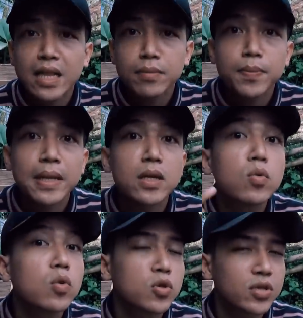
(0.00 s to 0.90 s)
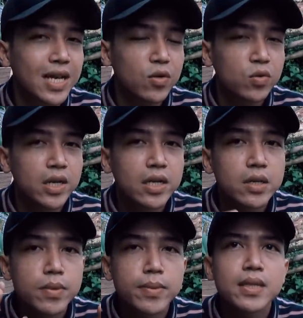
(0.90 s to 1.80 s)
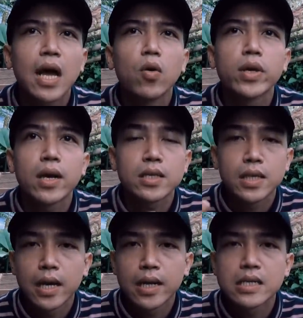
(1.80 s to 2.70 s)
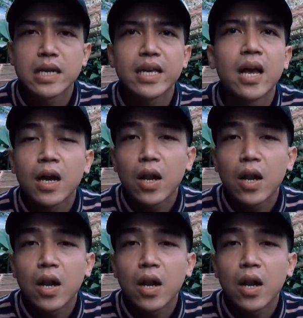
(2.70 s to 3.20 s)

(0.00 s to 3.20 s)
@merpatiku01 jadi teman-teman tahu ya keseharian saya